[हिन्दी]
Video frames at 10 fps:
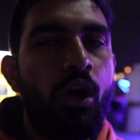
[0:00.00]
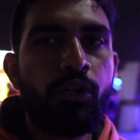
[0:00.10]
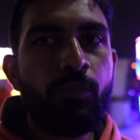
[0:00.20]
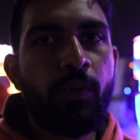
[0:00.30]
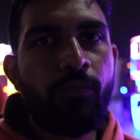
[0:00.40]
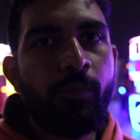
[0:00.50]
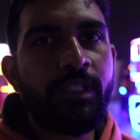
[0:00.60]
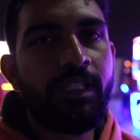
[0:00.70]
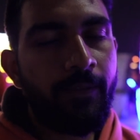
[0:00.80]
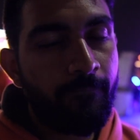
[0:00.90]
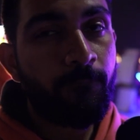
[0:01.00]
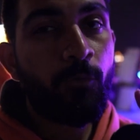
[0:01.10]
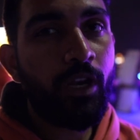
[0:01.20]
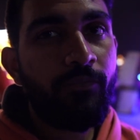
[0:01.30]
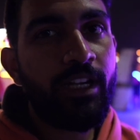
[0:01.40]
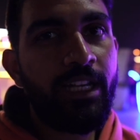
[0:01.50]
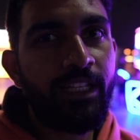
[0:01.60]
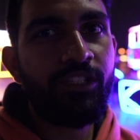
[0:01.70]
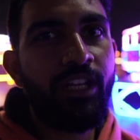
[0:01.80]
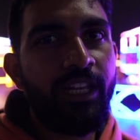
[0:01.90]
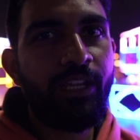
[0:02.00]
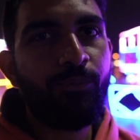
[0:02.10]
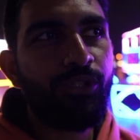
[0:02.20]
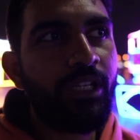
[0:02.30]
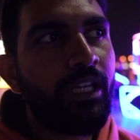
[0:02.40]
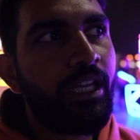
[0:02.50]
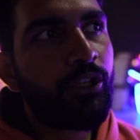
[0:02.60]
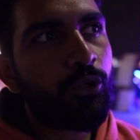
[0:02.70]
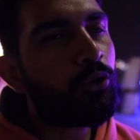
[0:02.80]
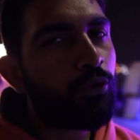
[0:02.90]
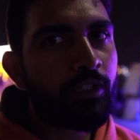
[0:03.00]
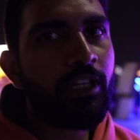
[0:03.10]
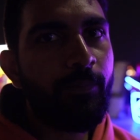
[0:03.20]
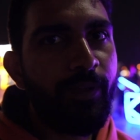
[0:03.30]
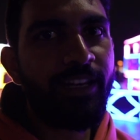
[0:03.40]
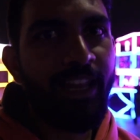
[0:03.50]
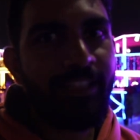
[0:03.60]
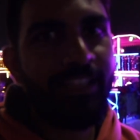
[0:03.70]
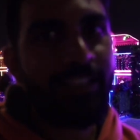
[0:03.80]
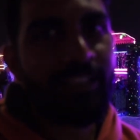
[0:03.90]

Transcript: जो परफॉर्मेंस थी वो डेफिनेटली अच्छी लगी मुझे तो लिए मैं एक लाइक दे